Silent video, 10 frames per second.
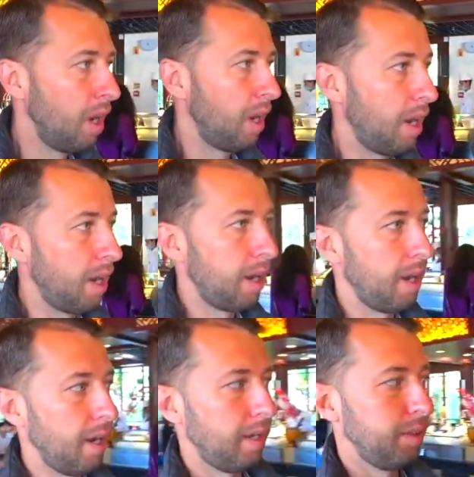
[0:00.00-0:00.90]

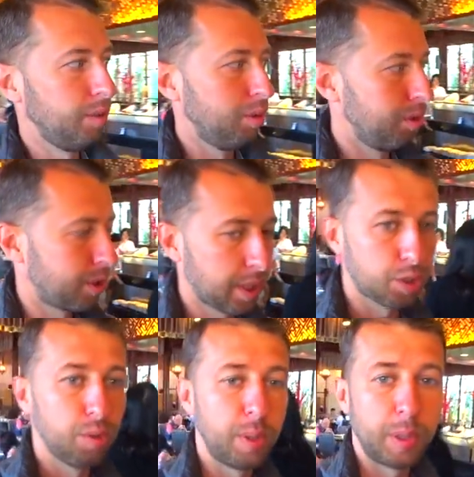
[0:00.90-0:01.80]
А, ну,
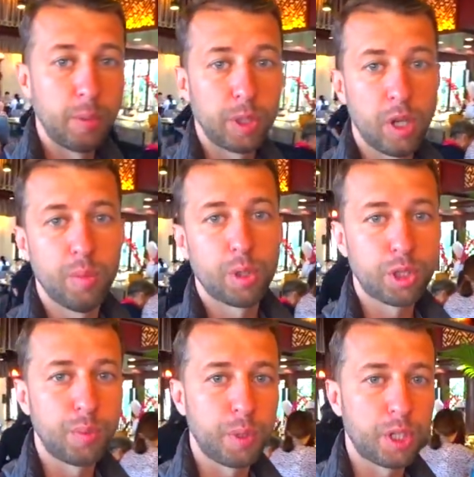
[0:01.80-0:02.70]
скажу, в этом отеле
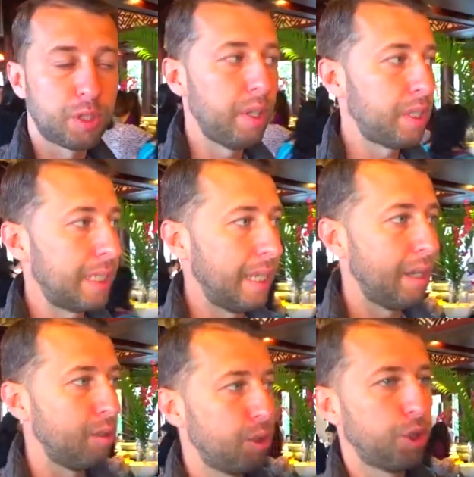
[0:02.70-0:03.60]
можете не переживать,
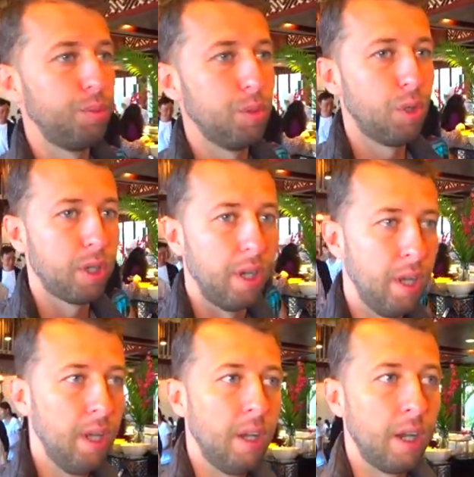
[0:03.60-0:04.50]
еда ее очень много.
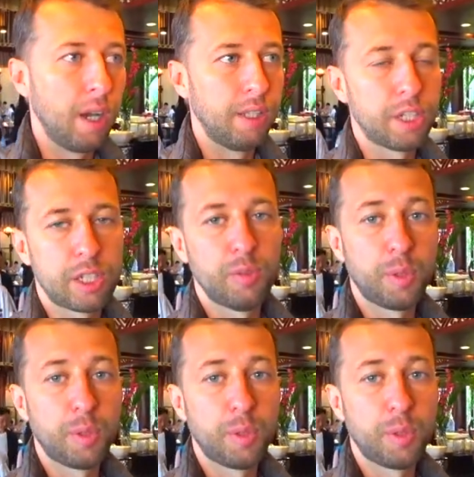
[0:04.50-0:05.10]
А, даже если вы